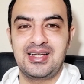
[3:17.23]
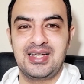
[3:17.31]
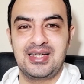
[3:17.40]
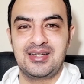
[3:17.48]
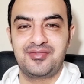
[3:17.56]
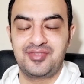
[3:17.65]

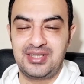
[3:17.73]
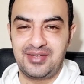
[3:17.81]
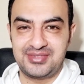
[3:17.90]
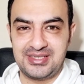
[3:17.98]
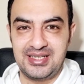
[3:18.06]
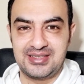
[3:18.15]
آه، في
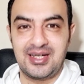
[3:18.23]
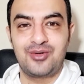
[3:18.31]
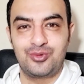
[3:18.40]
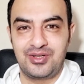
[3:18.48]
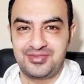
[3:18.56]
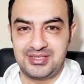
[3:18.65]

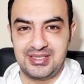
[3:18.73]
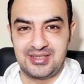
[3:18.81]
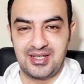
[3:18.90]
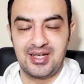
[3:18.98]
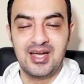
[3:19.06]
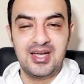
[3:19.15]
نفسيتك ونفسيتك